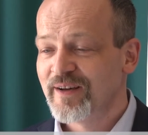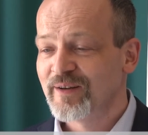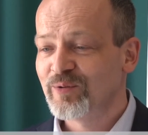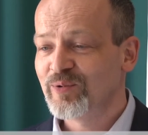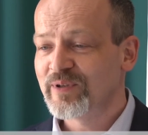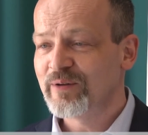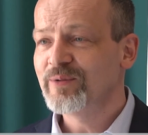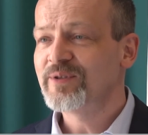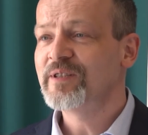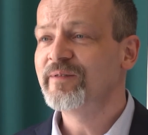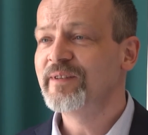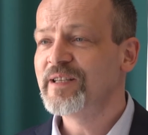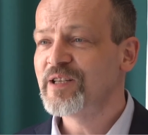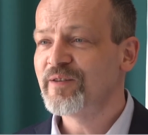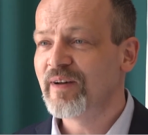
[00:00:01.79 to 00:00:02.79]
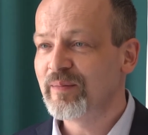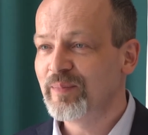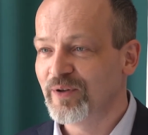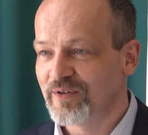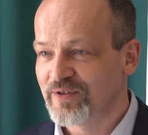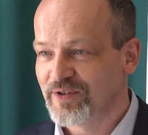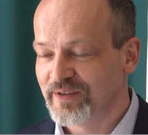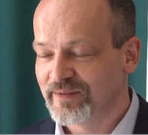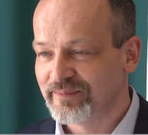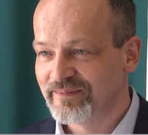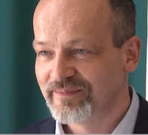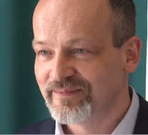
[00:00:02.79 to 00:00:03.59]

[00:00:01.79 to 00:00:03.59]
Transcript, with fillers: która ucywilizowała blockchain.